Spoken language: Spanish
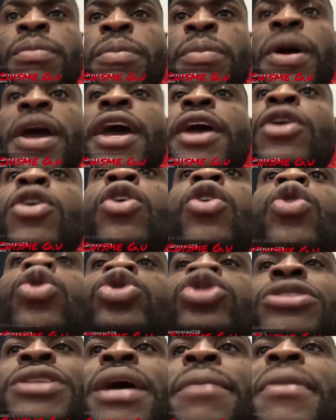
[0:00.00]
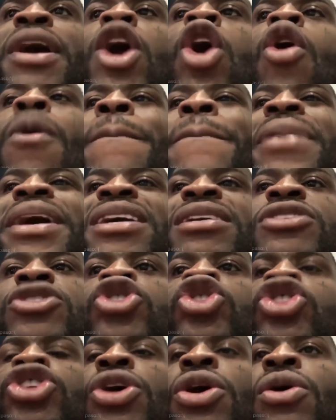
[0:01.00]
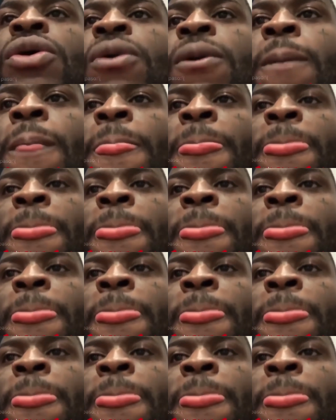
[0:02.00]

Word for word: Pero usted me convenció